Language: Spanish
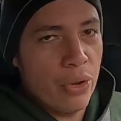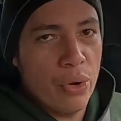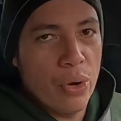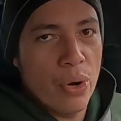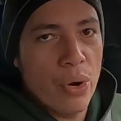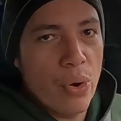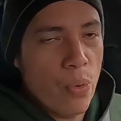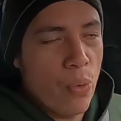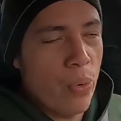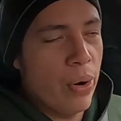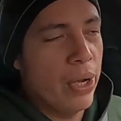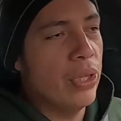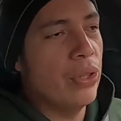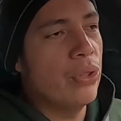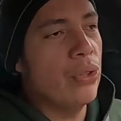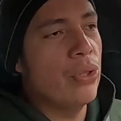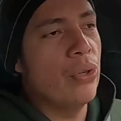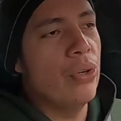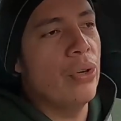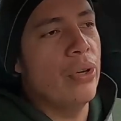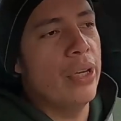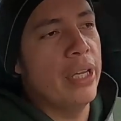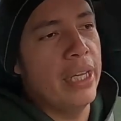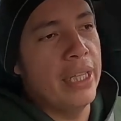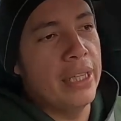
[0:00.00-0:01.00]
que yo
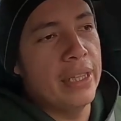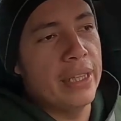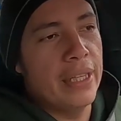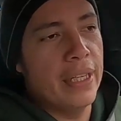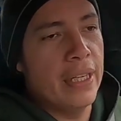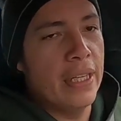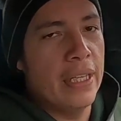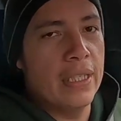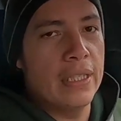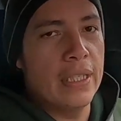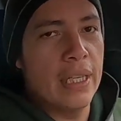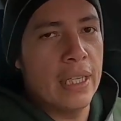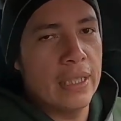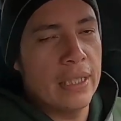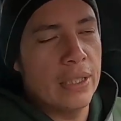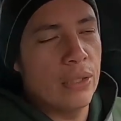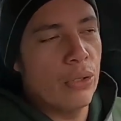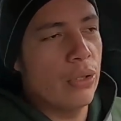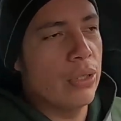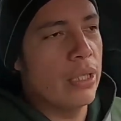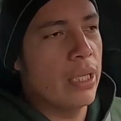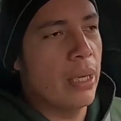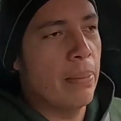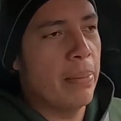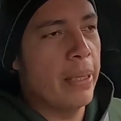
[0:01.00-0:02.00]
encuentro entre esas
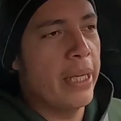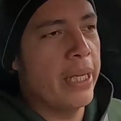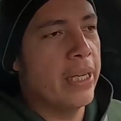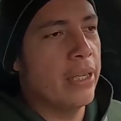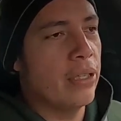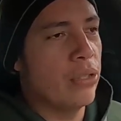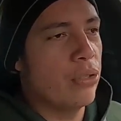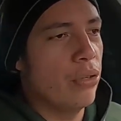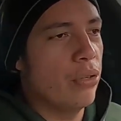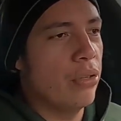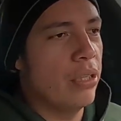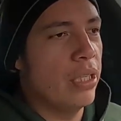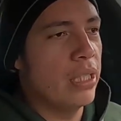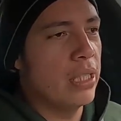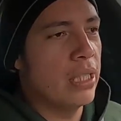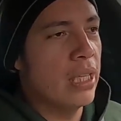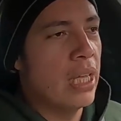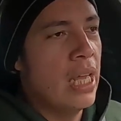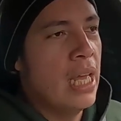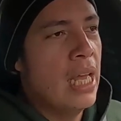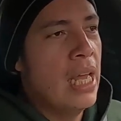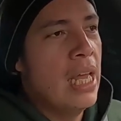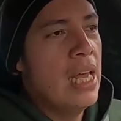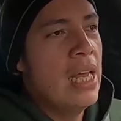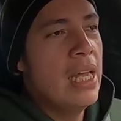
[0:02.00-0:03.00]
dos aplicaciones.
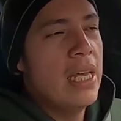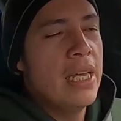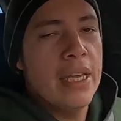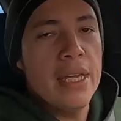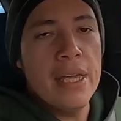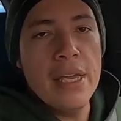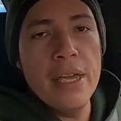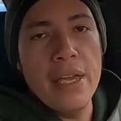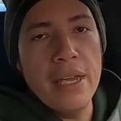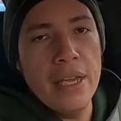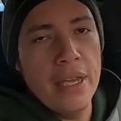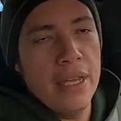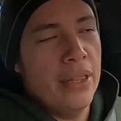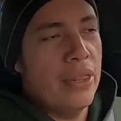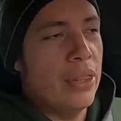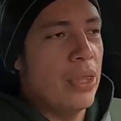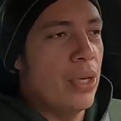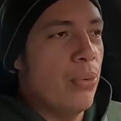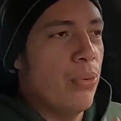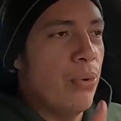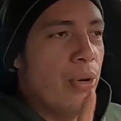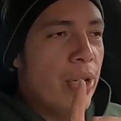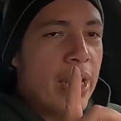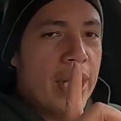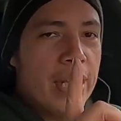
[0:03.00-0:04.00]
Y
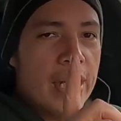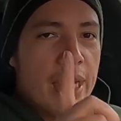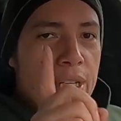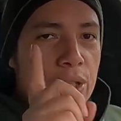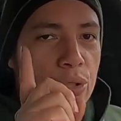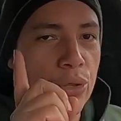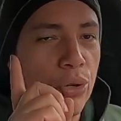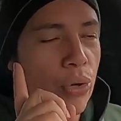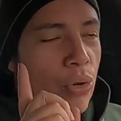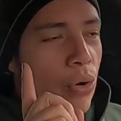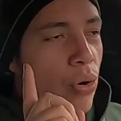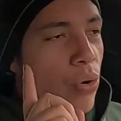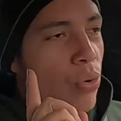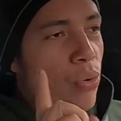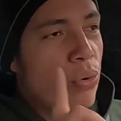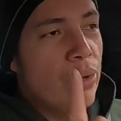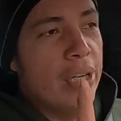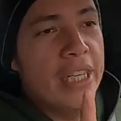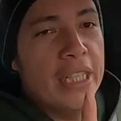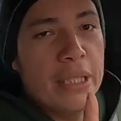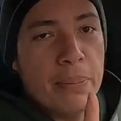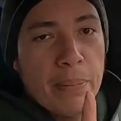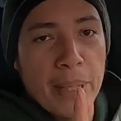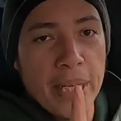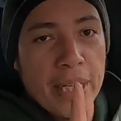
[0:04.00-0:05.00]
te voy a dar solo
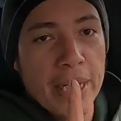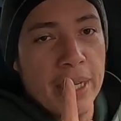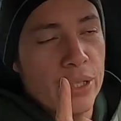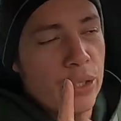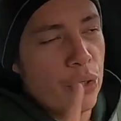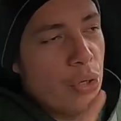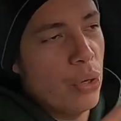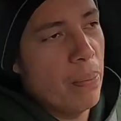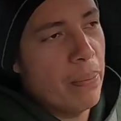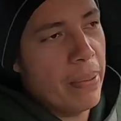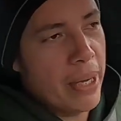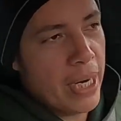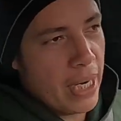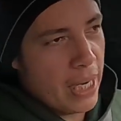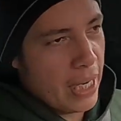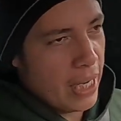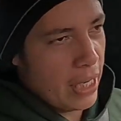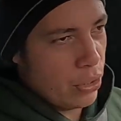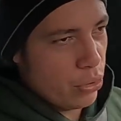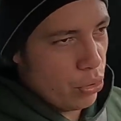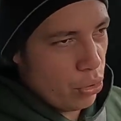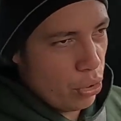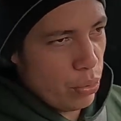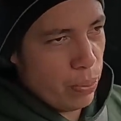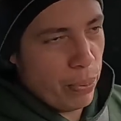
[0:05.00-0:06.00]
una explicación para
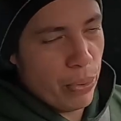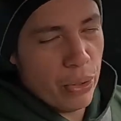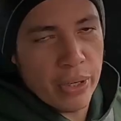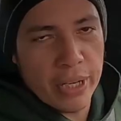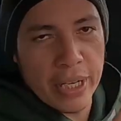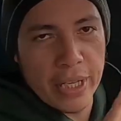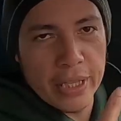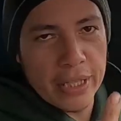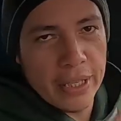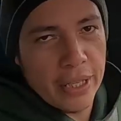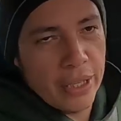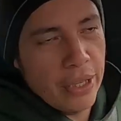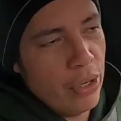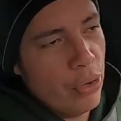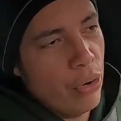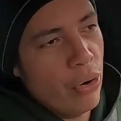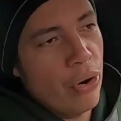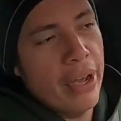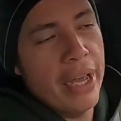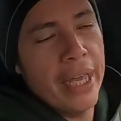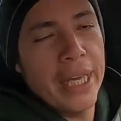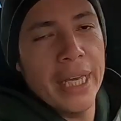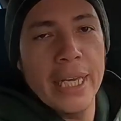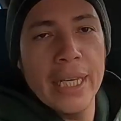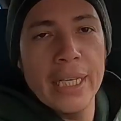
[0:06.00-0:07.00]
las dos porque te
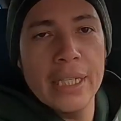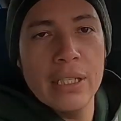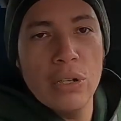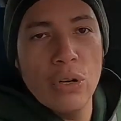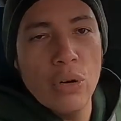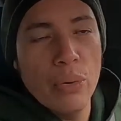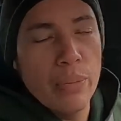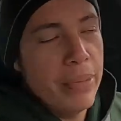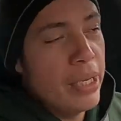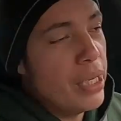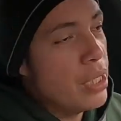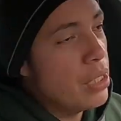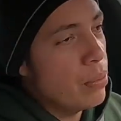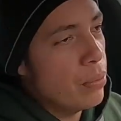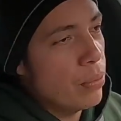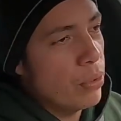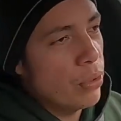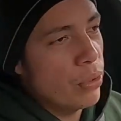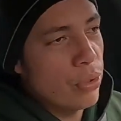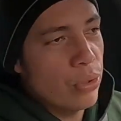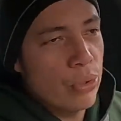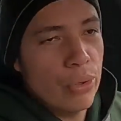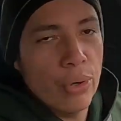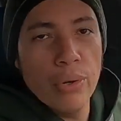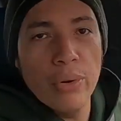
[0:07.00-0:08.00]
digo, es lo
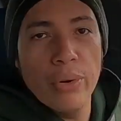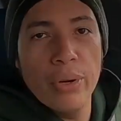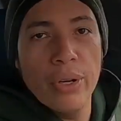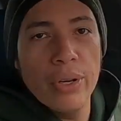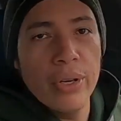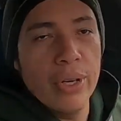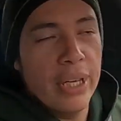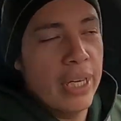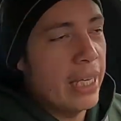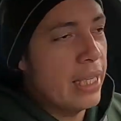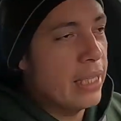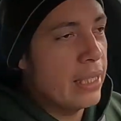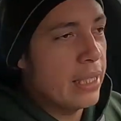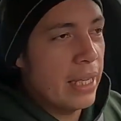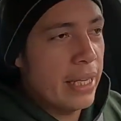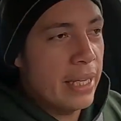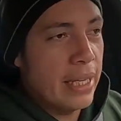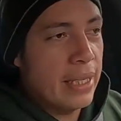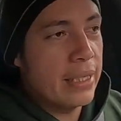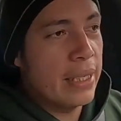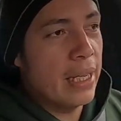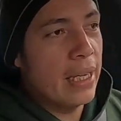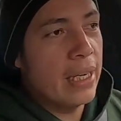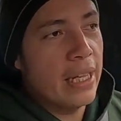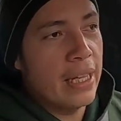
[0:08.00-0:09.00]
mismo, solo es
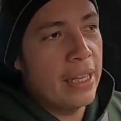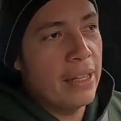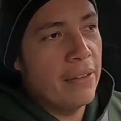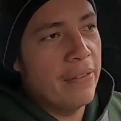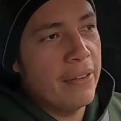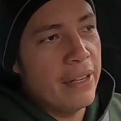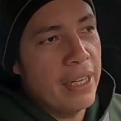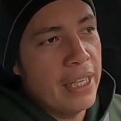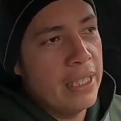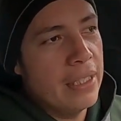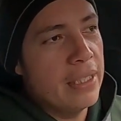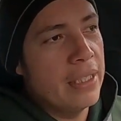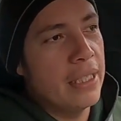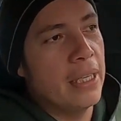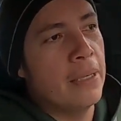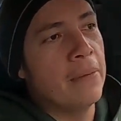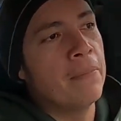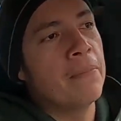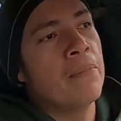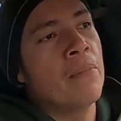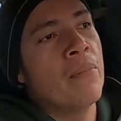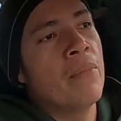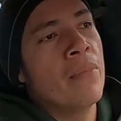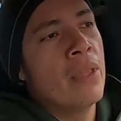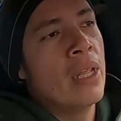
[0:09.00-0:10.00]
esa la diferencia.
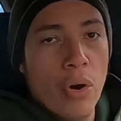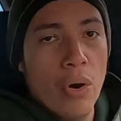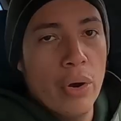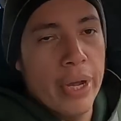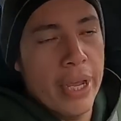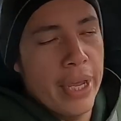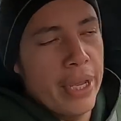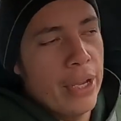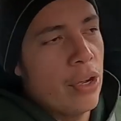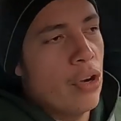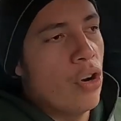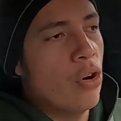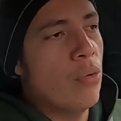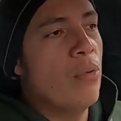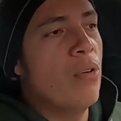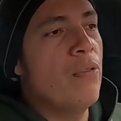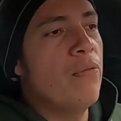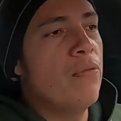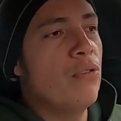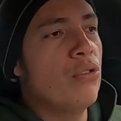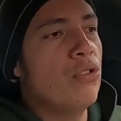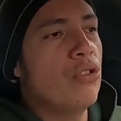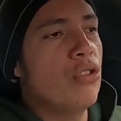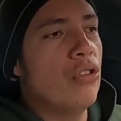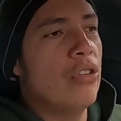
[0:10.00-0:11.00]
Ok,
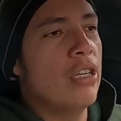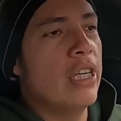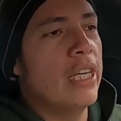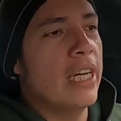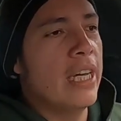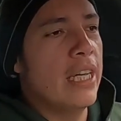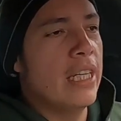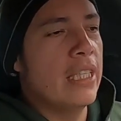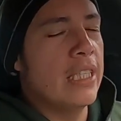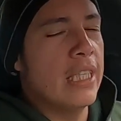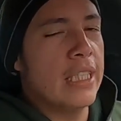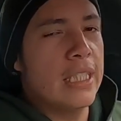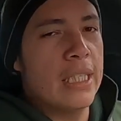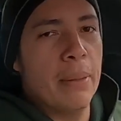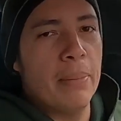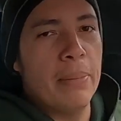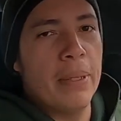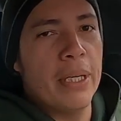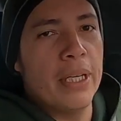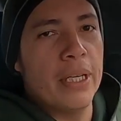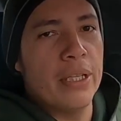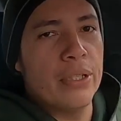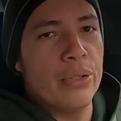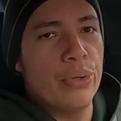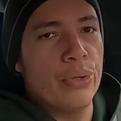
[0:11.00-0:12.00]
¿cómo funcionan estas
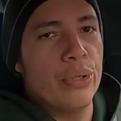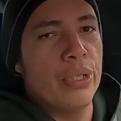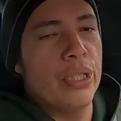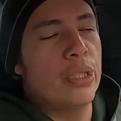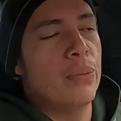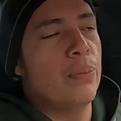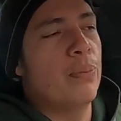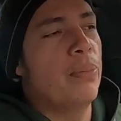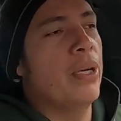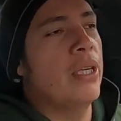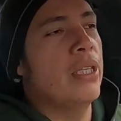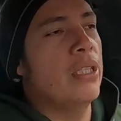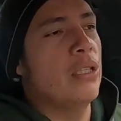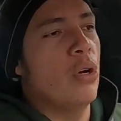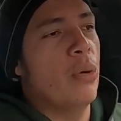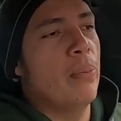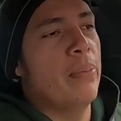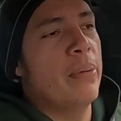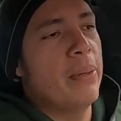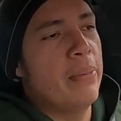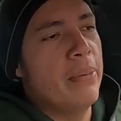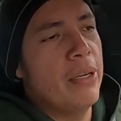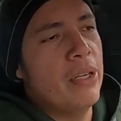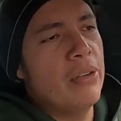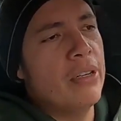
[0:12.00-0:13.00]
aplicaciones? Pues
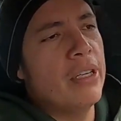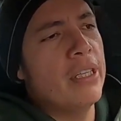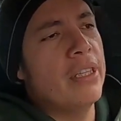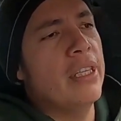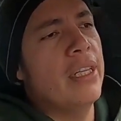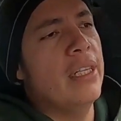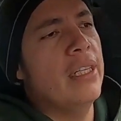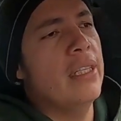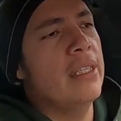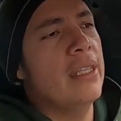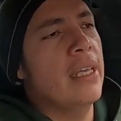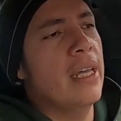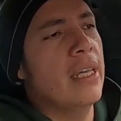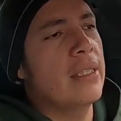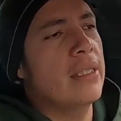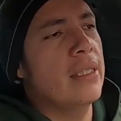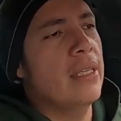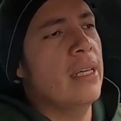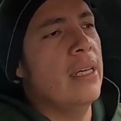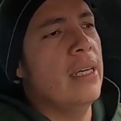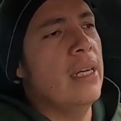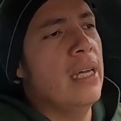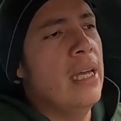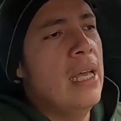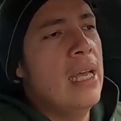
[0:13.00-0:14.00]
lo primero que tienes que
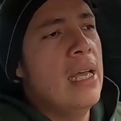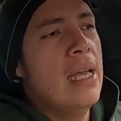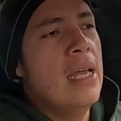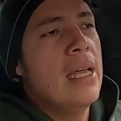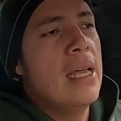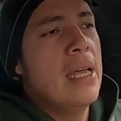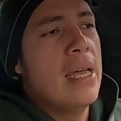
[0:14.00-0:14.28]
hacer